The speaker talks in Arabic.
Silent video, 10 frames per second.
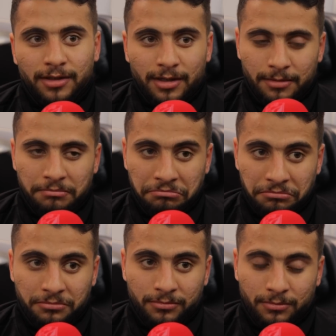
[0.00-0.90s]
آه،
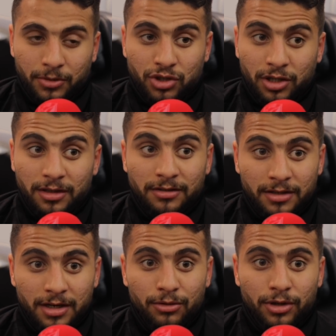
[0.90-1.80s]
ماتشات
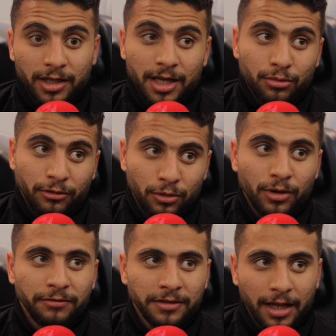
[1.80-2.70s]
كتير قوي كده يبقوا
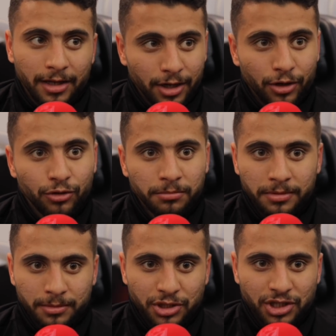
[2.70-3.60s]
واقفين على رجليهم
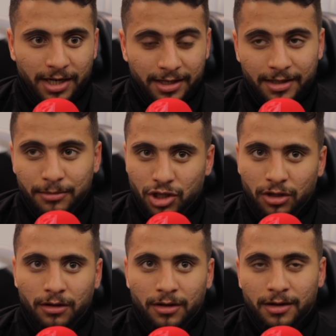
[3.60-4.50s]
بالشكل ده ما شاء
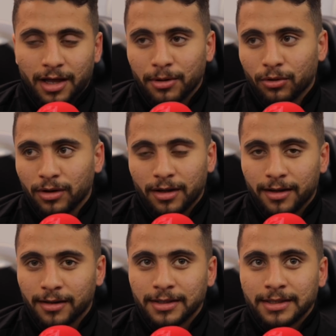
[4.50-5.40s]
الله اللعيبه
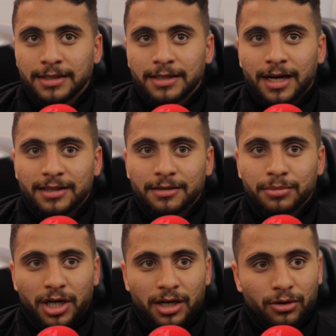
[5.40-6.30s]
كلها أدت
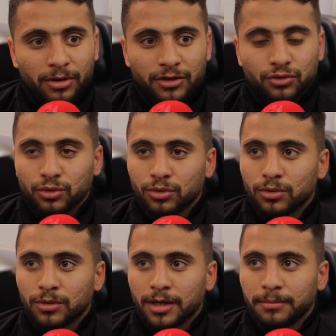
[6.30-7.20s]
بشكل كويس
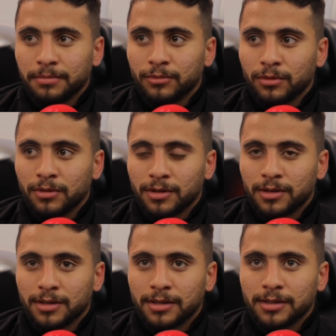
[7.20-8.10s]
وكانت
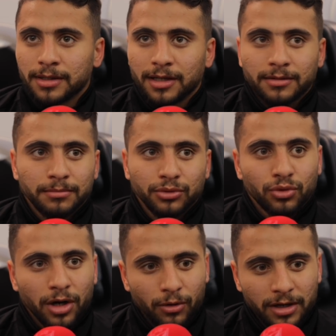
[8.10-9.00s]
آه، كانت
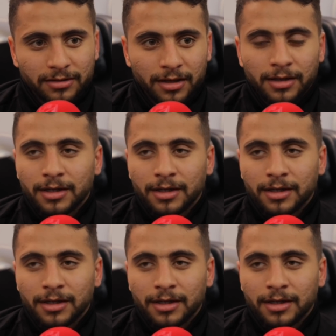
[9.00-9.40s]
بصوره كويسه